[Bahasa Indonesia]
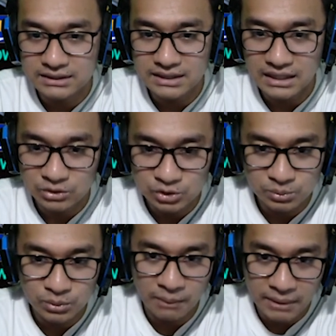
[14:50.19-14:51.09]

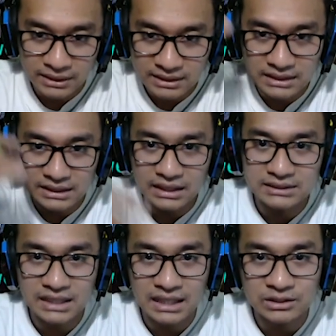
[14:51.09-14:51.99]
178 tertinggi,
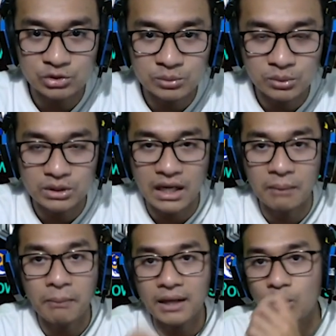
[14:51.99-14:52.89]
178. Oke,
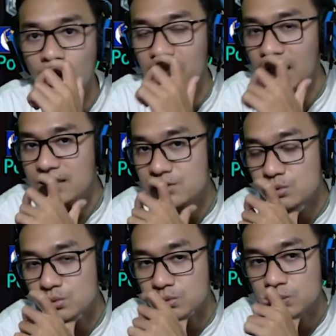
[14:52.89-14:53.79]
okay, Naisu.